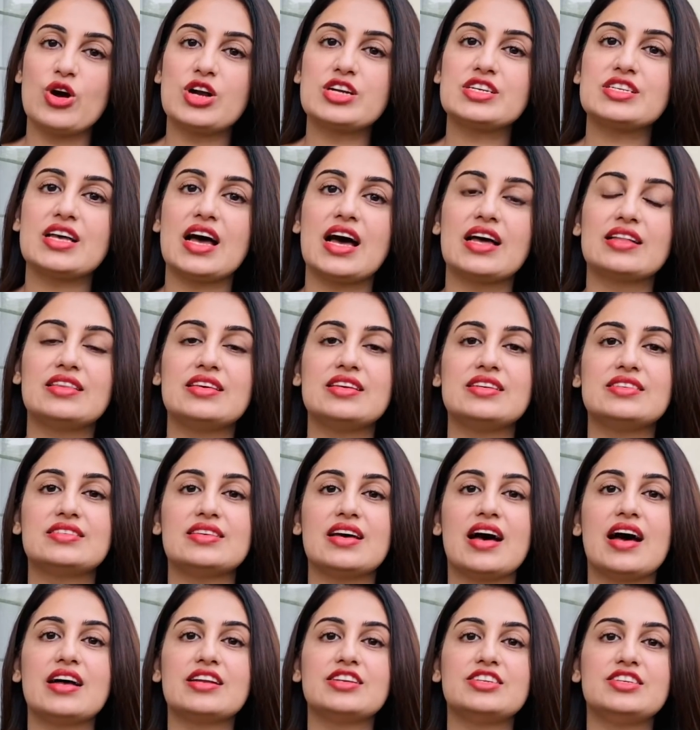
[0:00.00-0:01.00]
और साथ ही
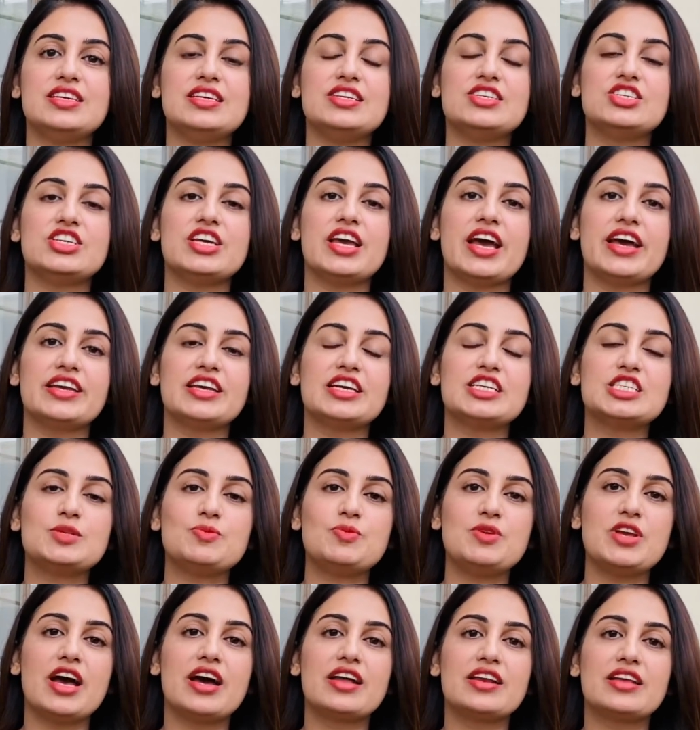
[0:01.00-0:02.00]
साथ डीजी
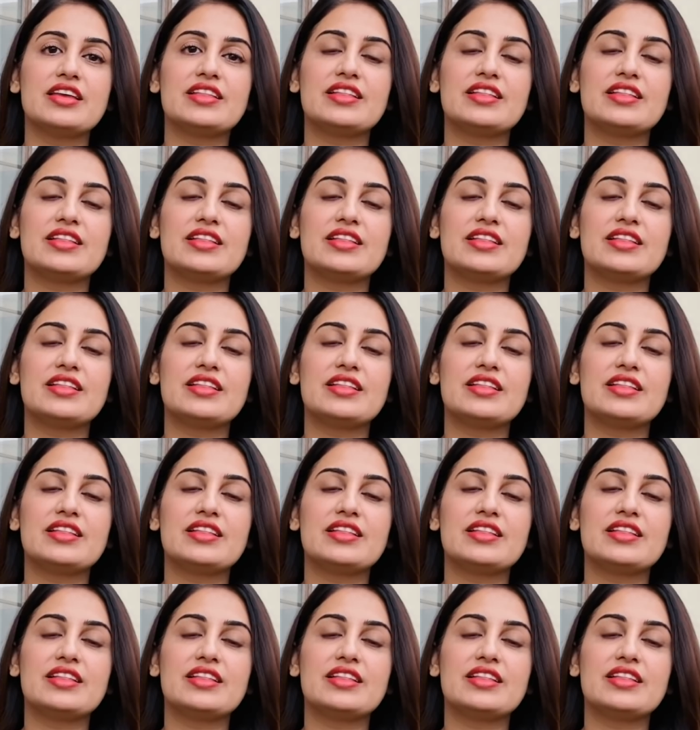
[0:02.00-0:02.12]
आईएसपीआर